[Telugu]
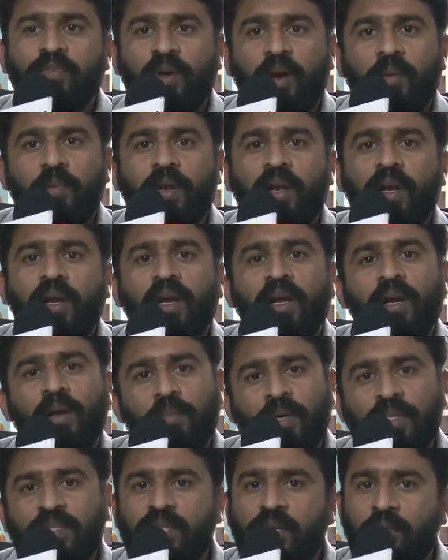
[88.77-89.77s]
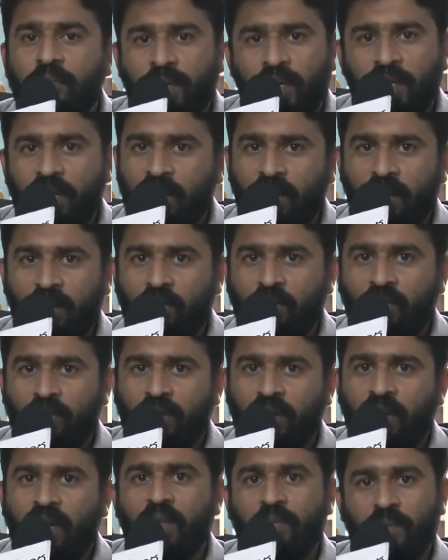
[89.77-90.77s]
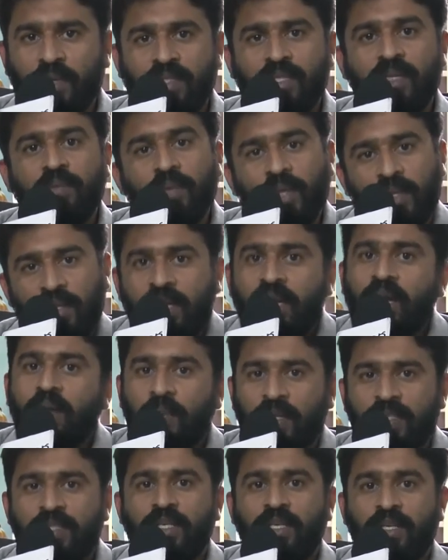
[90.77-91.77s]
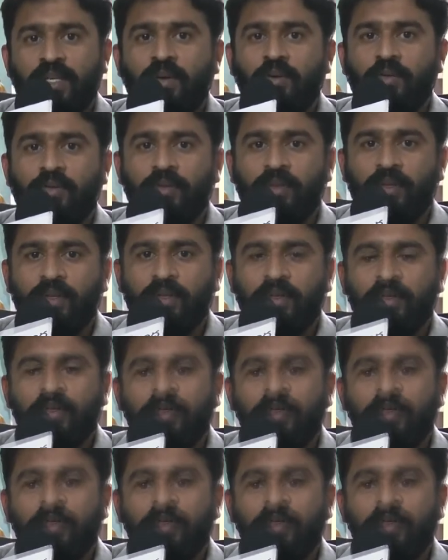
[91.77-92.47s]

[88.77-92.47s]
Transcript: స్వామిరారా కన్నా మంచి స్క్రిప్ట్ అని నేను అనుకుంటున్నాను అది మంచి స్క్రిప్ట్ అయితే ఇంకా మంచి హిట్ అవుతుంది